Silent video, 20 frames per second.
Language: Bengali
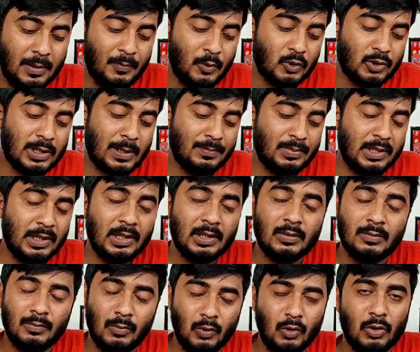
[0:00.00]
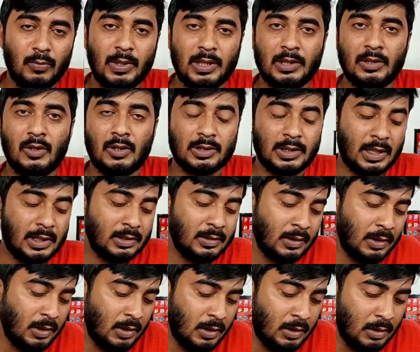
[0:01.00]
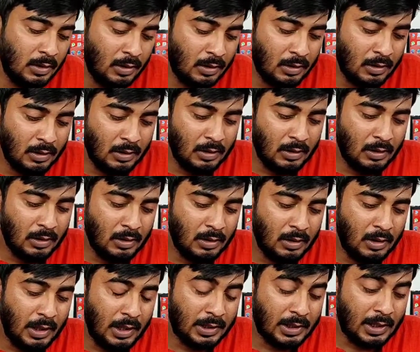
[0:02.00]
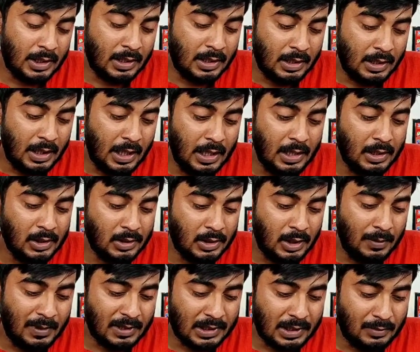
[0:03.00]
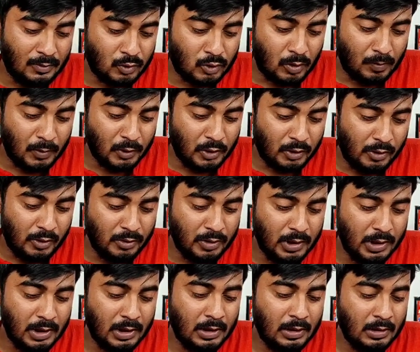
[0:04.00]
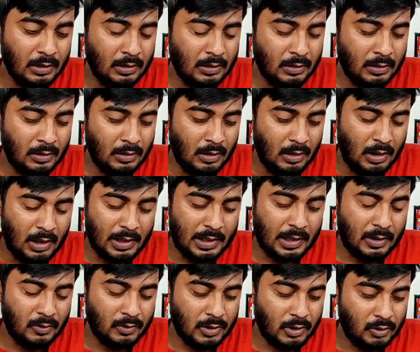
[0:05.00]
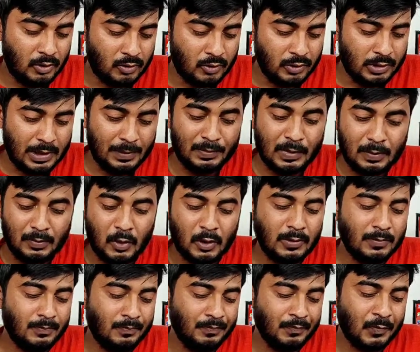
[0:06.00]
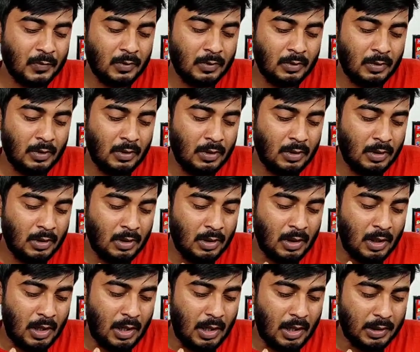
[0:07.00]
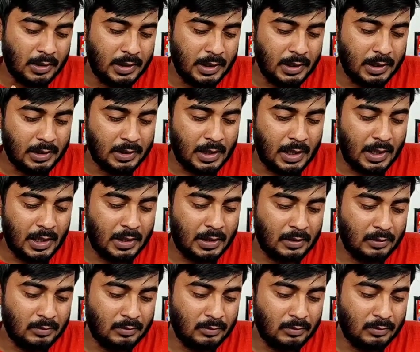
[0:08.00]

এই প্রস্তাবটি মূল্যবান অর্থাৎ এটা এই ত্রিভাষা নামক সম্পাদকীয়টি লেখা হচ্ছে দশই সেপ্টেম্বর আর ঠিক তার